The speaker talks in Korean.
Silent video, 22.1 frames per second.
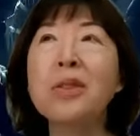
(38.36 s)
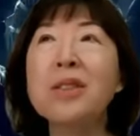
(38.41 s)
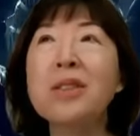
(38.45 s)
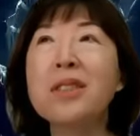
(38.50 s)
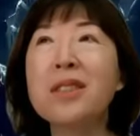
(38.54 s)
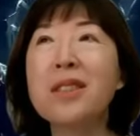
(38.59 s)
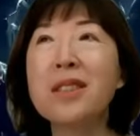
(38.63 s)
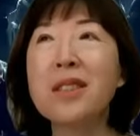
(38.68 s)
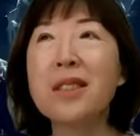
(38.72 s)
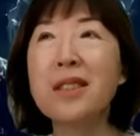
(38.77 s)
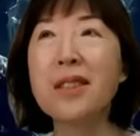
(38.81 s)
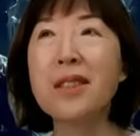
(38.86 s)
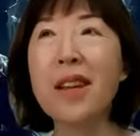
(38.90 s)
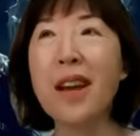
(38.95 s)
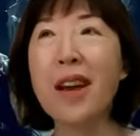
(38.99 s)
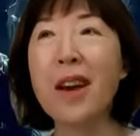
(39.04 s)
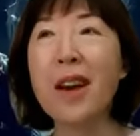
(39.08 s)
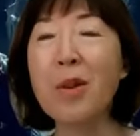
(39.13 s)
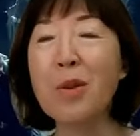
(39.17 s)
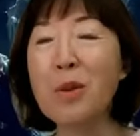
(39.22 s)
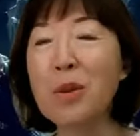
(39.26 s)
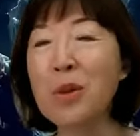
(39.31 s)
저는
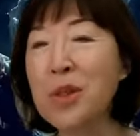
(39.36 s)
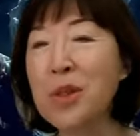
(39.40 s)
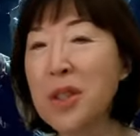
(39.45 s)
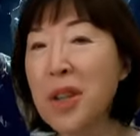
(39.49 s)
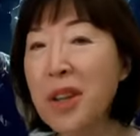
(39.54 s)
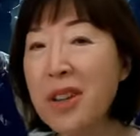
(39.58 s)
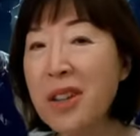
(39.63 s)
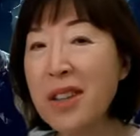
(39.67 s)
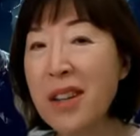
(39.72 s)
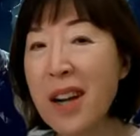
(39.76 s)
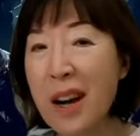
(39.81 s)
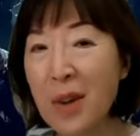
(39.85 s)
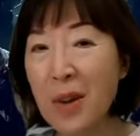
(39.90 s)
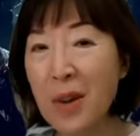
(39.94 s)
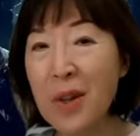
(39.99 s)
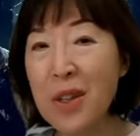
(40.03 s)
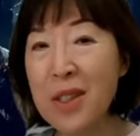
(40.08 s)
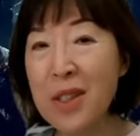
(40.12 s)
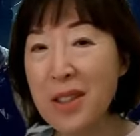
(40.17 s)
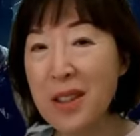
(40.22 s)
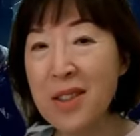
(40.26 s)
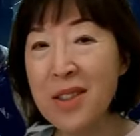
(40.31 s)
그때 운전을
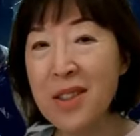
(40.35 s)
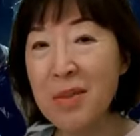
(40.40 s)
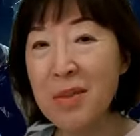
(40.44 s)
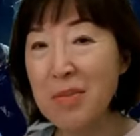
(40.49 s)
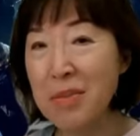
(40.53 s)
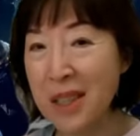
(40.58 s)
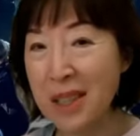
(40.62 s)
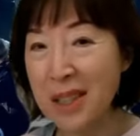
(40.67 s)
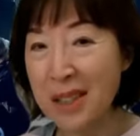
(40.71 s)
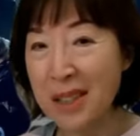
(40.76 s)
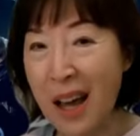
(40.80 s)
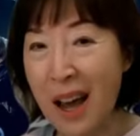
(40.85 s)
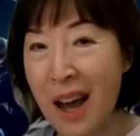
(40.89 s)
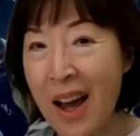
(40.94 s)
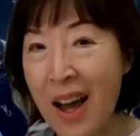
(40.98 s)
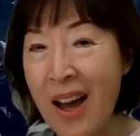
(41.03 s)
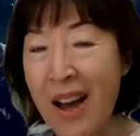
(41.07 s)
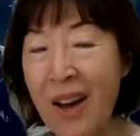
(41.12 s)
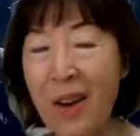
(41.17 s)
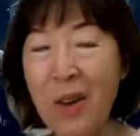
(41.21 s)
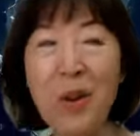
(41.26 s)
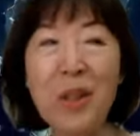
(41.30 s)
하고
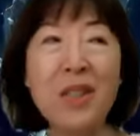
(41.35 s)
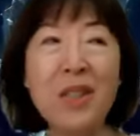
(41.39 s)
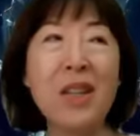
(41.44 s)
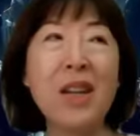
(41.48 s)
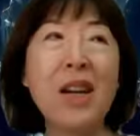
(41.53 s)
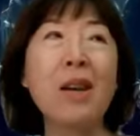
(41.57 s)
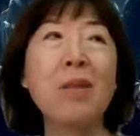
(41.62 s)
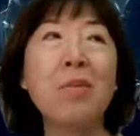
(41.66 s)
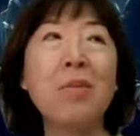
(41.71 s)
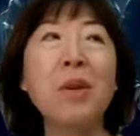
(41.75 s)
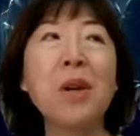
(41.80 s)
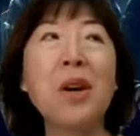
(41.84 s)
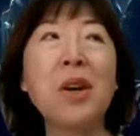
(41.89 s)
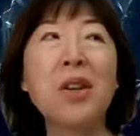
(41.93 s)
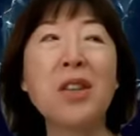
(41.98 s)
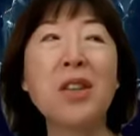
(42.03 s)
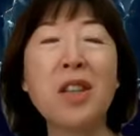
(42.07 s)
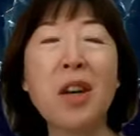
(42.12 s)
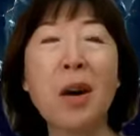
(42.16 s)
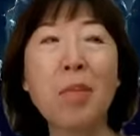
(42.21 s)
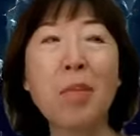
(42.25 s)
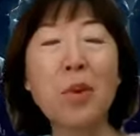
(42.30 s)
있었습니다.
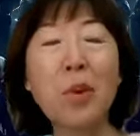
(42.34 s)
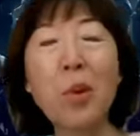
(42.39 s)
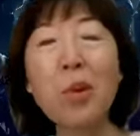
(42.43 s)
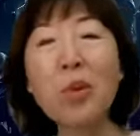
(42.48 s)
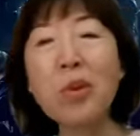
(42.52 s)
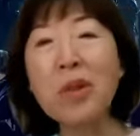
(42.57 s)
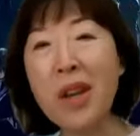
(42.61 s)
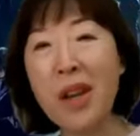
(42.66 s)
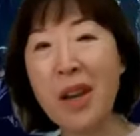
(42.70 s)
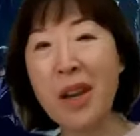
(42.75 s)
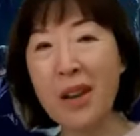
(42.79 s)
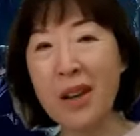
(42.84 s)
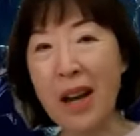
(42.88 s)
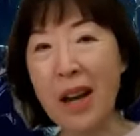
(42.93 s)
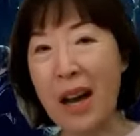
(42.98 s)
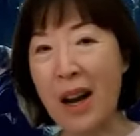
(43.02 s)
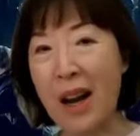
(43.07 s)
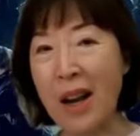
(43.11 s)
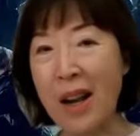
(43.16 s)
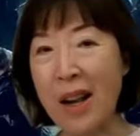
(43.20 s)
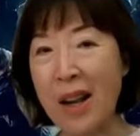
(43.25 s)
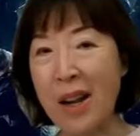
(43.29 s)
왜냐하면 옆
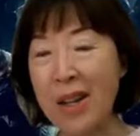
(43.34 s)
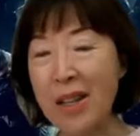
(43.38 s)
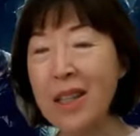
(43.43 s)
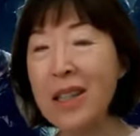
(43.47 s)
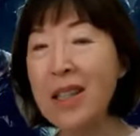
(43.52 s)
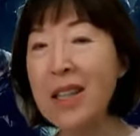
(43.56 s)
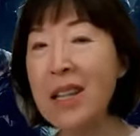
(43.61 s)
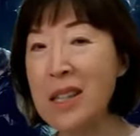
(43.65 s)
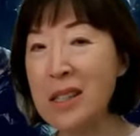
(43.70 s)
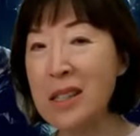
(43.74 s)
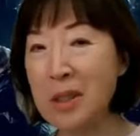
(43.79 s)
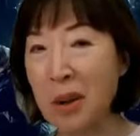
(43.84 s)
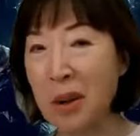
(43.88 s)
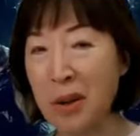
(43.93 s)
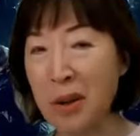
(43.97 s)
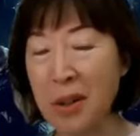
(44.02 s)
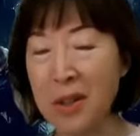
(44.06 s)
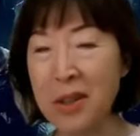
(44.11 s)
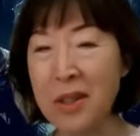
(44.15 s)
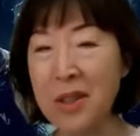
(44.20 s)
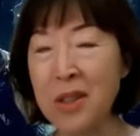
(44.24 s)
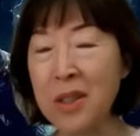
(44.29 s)
동네에 갈 일이
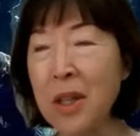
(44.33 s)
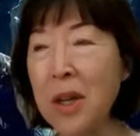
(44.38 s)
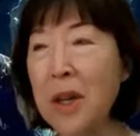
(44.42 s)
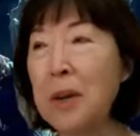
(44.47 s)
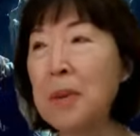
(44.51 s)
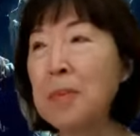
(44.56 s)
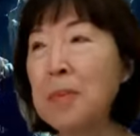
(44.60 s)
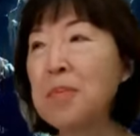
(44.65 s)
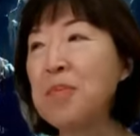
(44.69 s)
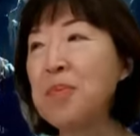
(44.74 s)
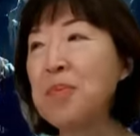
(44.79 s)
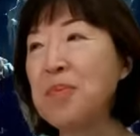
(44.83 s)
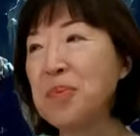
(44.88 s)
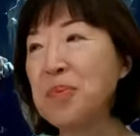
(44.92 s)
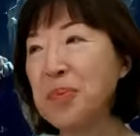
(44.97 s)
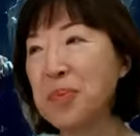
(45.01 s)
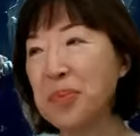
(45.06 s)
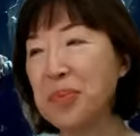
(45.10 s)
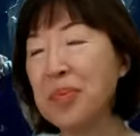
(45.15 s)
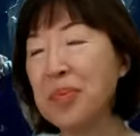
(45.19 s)
있었거든요.